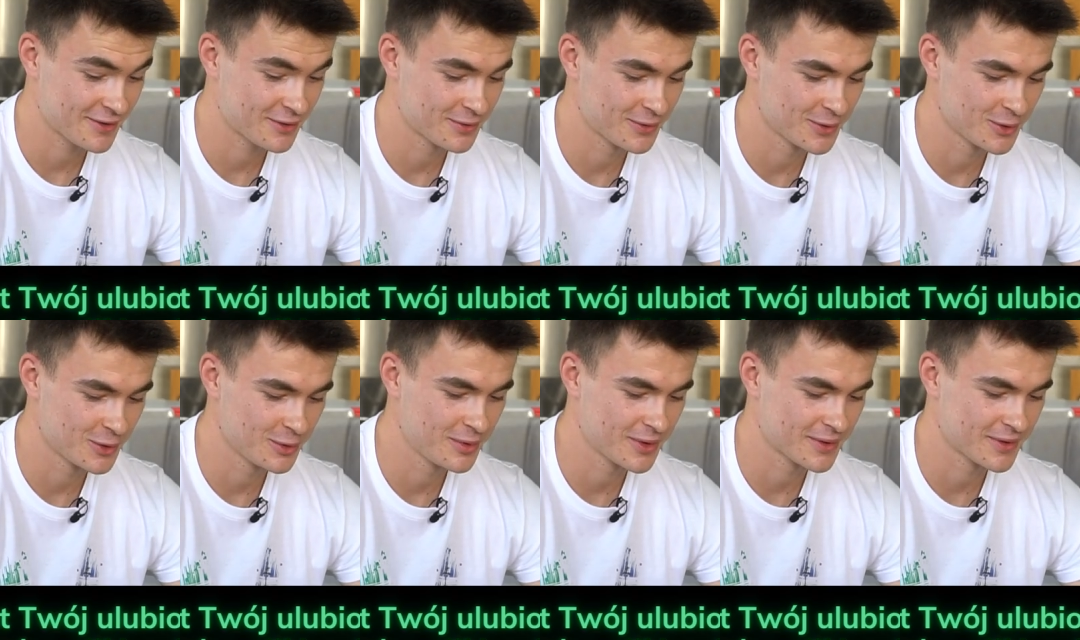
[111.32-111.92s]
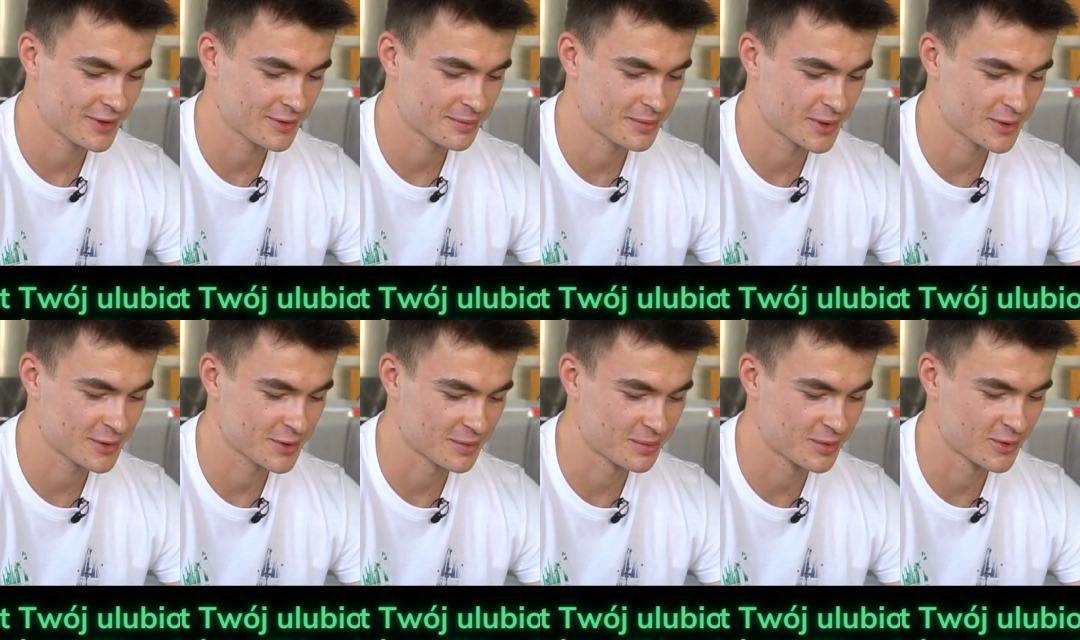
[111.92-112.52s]
jest Twój ulubiony
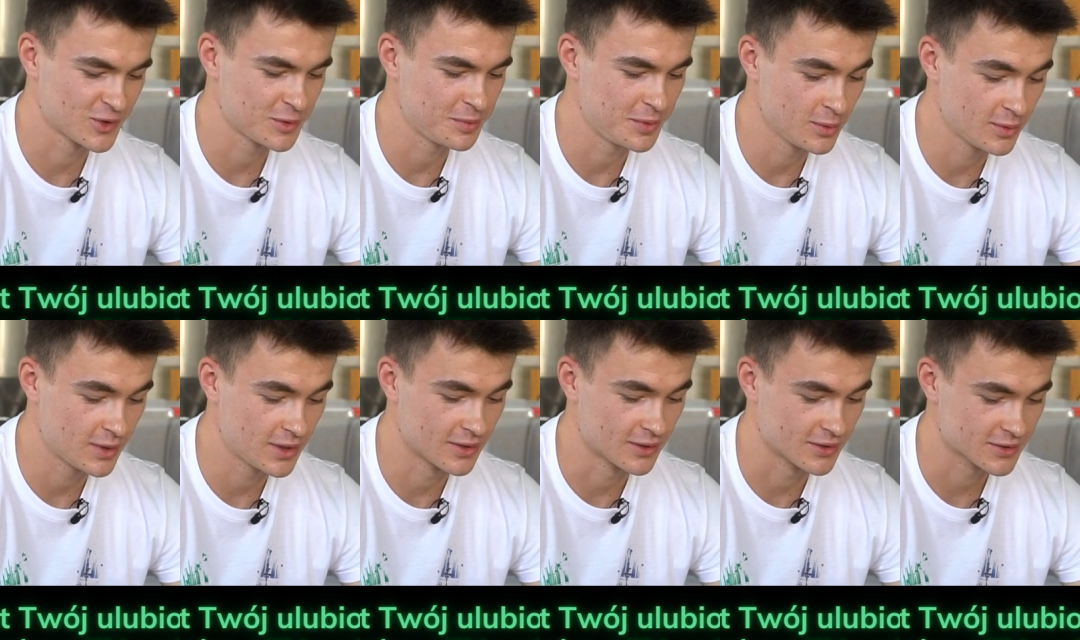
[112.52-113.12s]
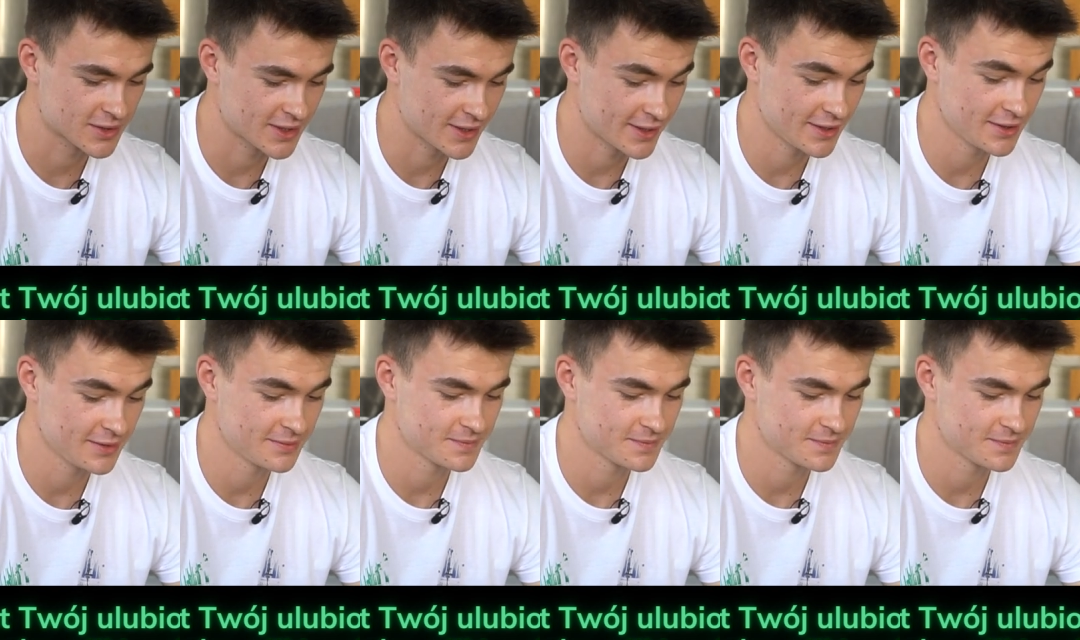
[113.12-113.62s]
sport oprócz piłki nożnej?